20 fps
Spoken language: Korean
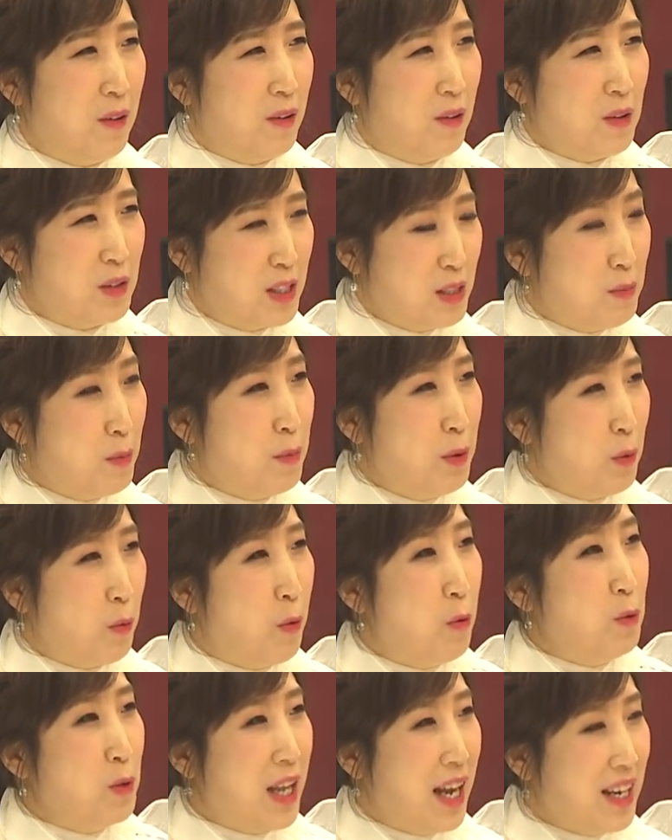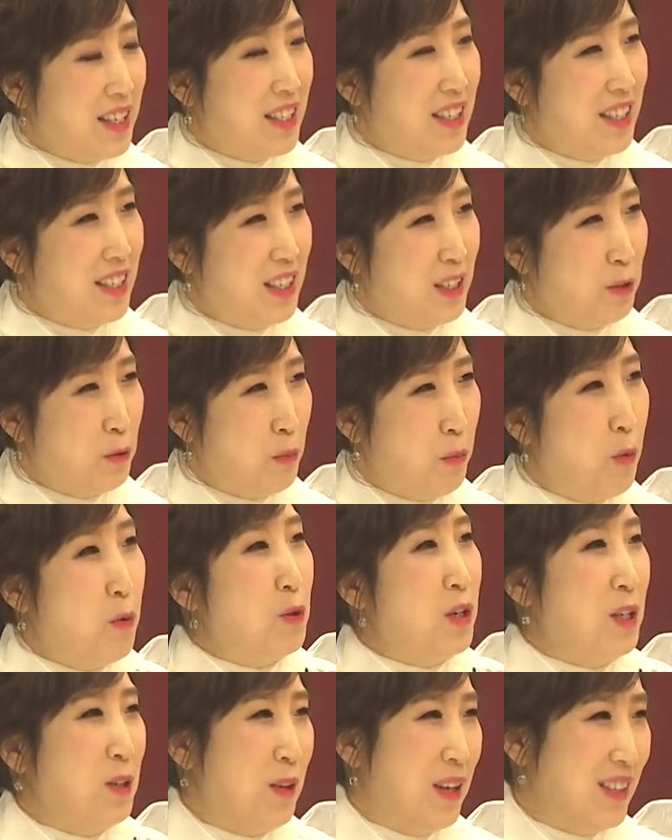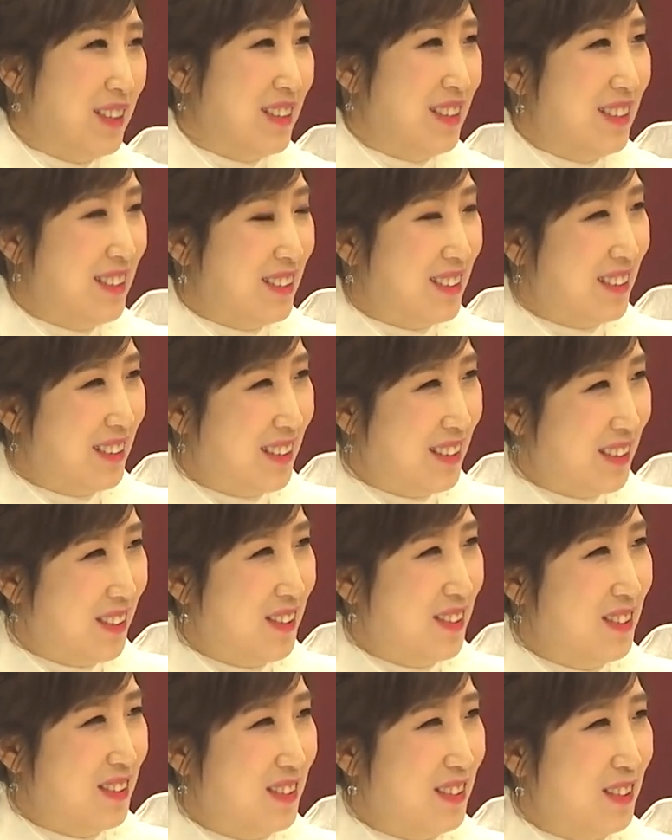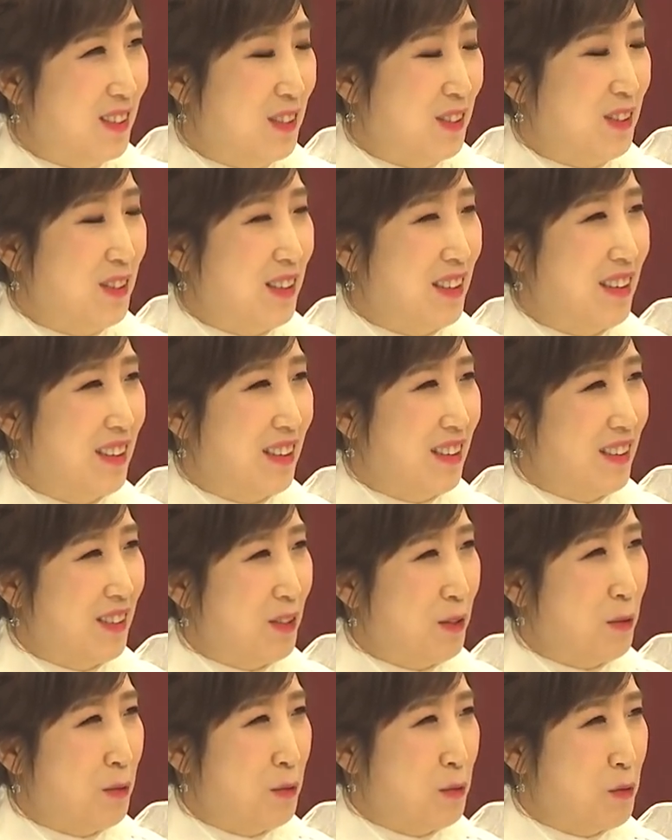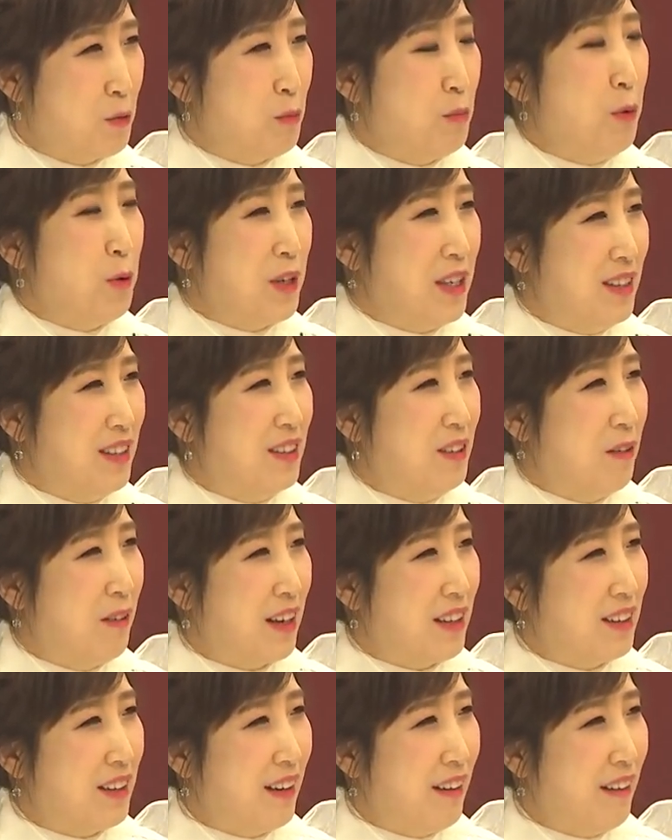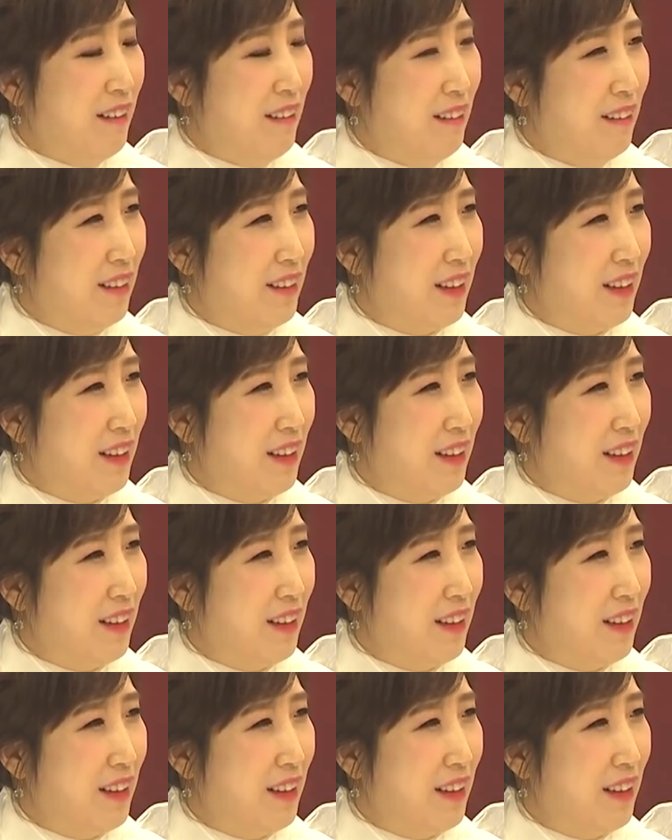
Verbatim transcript: 어찌 보면 고난이 또 복이 되는 그런 또 축복이 있는 네, 것 같아요. 네.